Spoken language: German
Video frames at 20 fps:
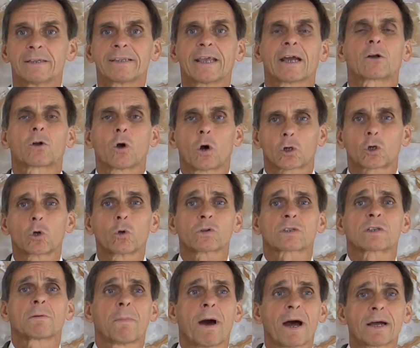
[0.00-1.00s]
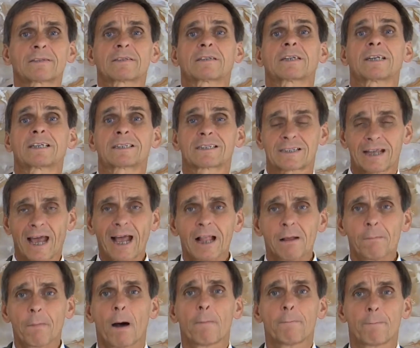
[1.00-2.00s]
Der Gottlose macht sich
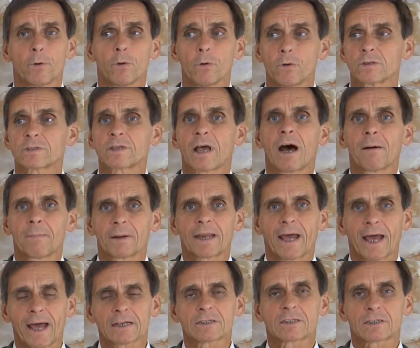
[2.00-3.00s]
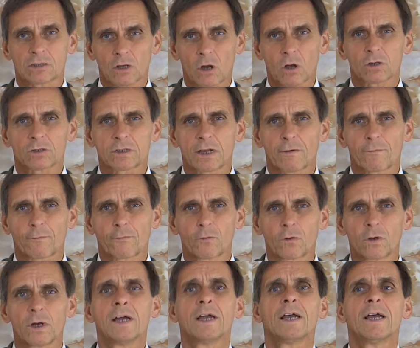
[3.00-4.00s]
selber böse, aber der Herr sorgt
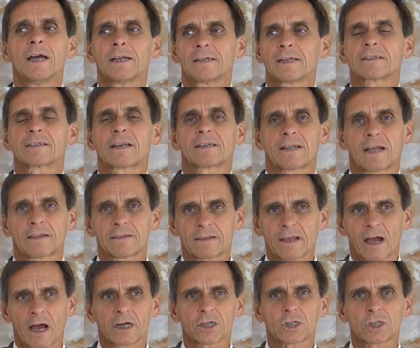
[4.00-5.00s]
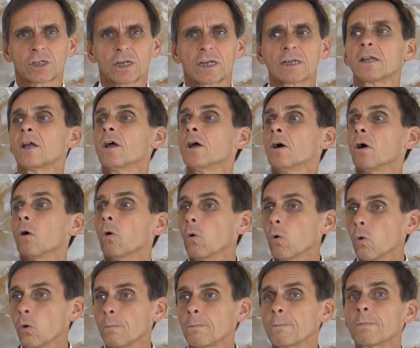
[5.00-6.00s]
dafür, dass er dann dasteht,
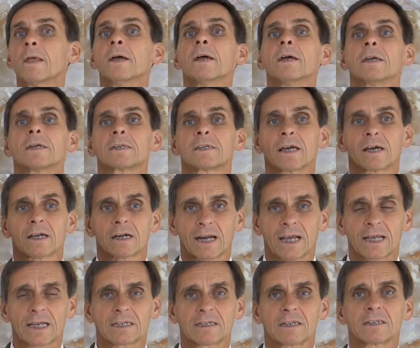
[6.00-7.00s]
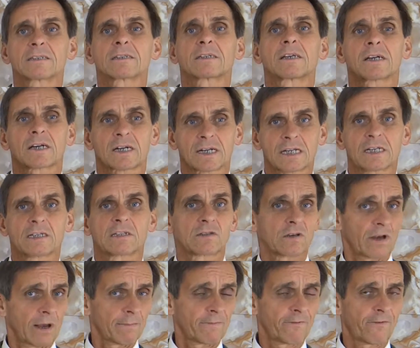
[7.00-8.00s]
um gerechtes Gericht
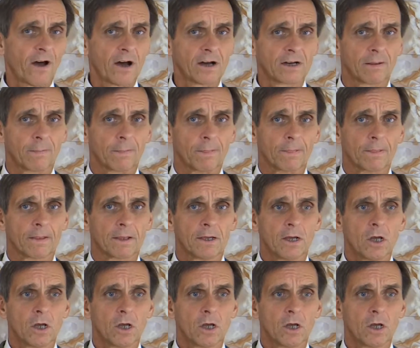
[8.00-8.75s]
zu empfangen.